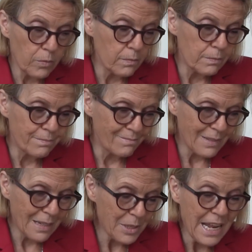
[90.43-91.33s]

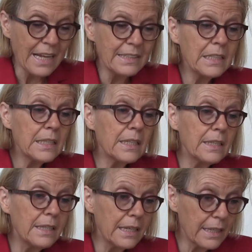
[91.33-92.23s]
mm, eliminati
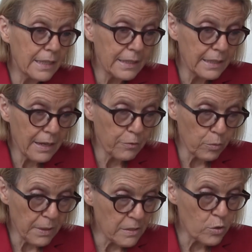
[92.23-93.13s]
eh, del, della
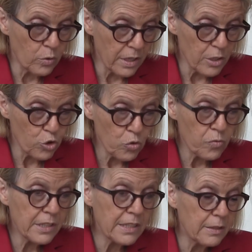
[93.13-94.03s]
formazione dei
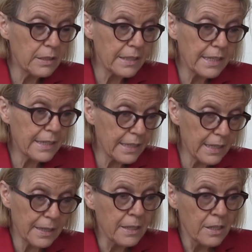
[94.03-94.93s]
giovani, l'idea
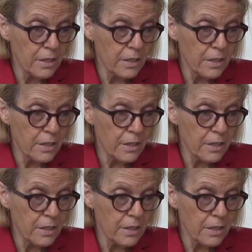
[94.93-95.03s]
del